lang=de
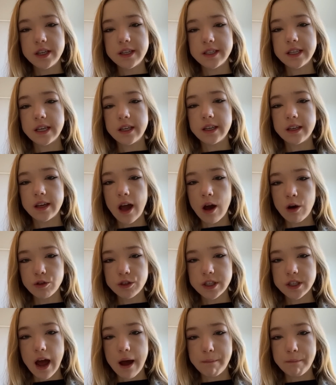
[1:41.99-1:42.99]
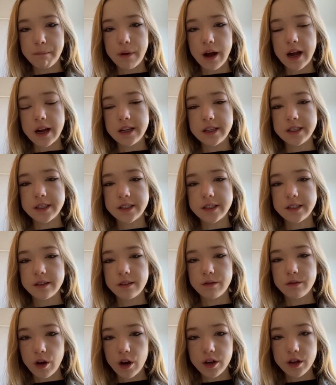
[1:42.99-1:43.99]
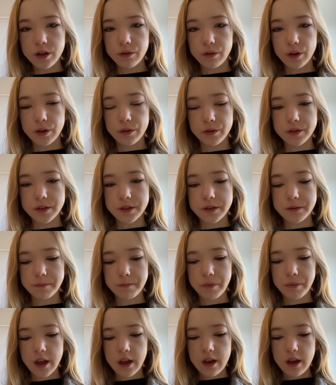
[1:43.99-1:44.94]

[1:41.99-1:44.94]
die sich ausgaben als Freunde von uns.